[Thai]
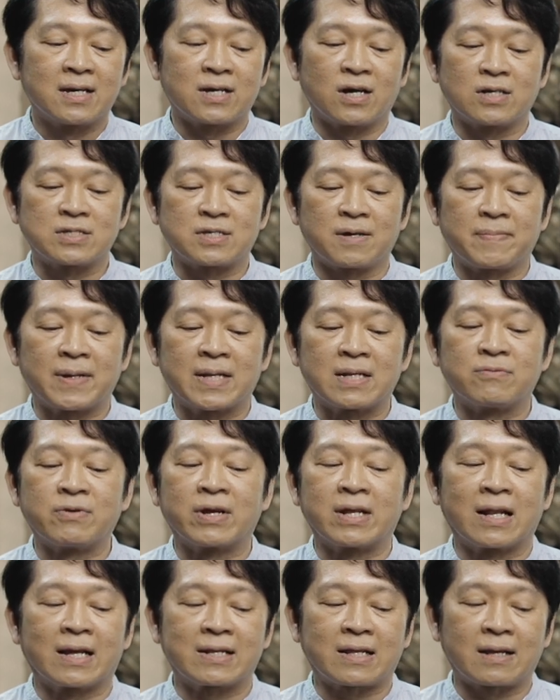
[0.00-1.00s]
ก็จะเป็นเห
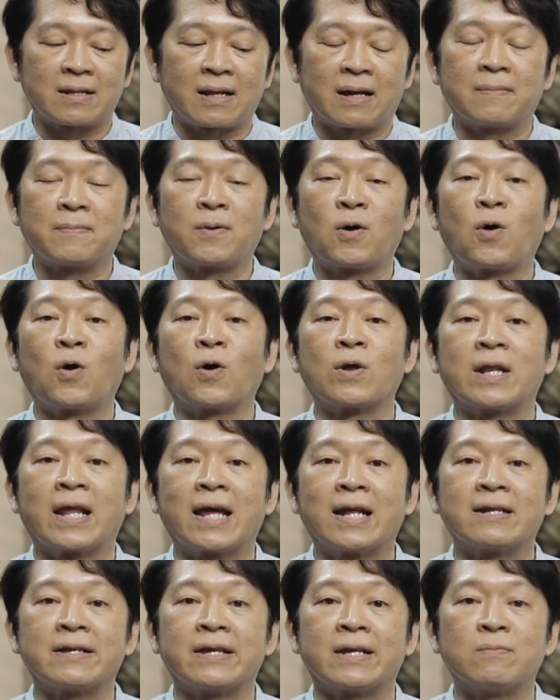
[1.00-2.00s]
รียญรัตนาพร
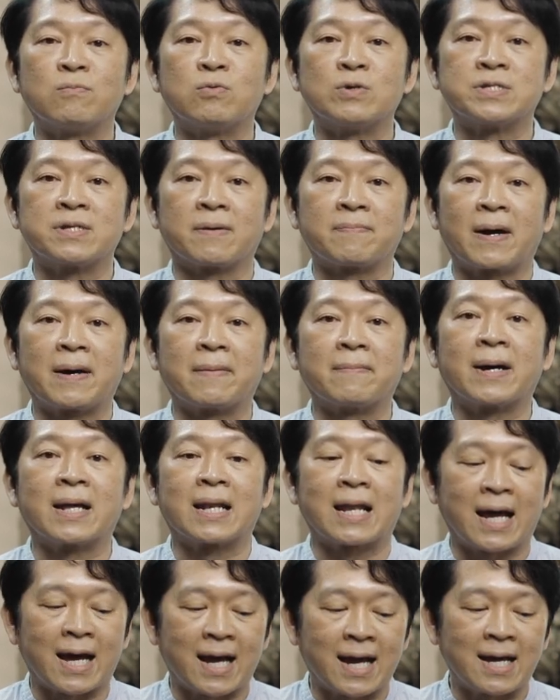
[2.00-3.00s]
และเหรียญบุษปมา
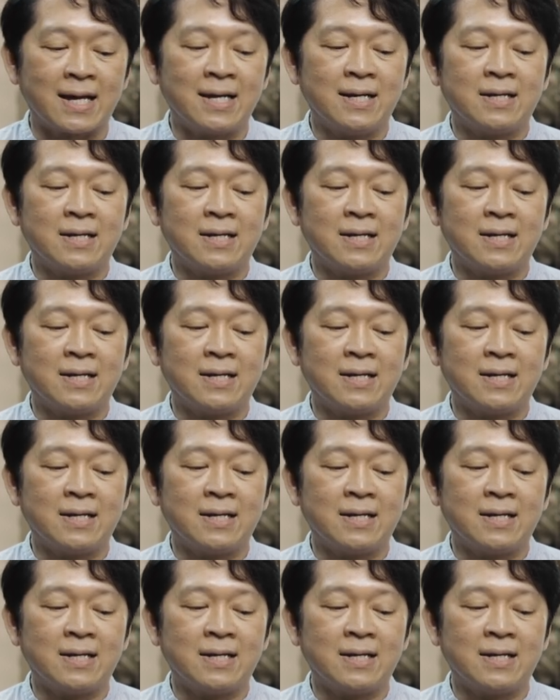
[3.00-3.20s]
ลา